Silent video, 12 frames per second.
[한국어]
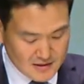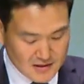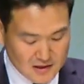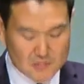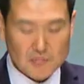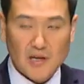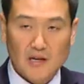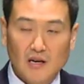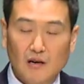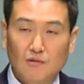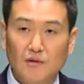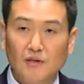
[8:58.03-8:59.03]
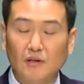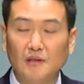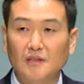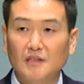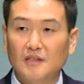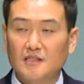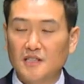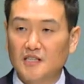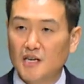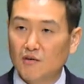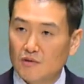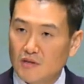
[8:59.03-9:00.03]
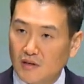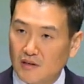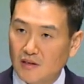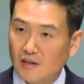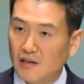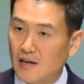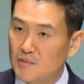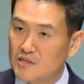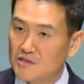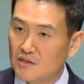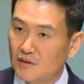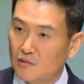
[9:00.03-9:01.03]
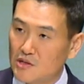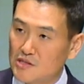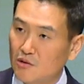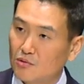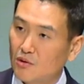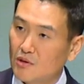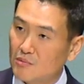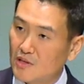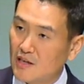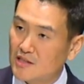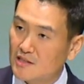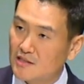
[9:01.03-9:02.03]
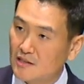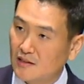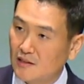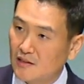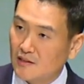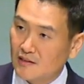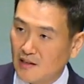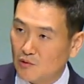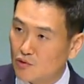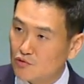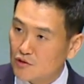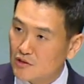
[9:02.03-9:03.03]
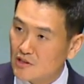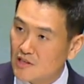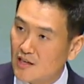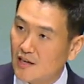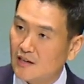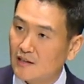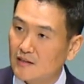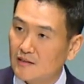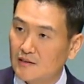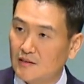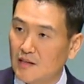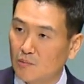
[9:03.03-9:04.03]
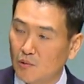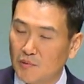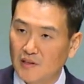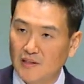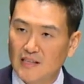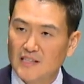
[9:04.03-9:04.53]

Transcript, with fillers: 신방을 하고요. 제자 훈련을 하면서 우리 성도님들 하시는 나눠주시는 이야기들을 듣다 보면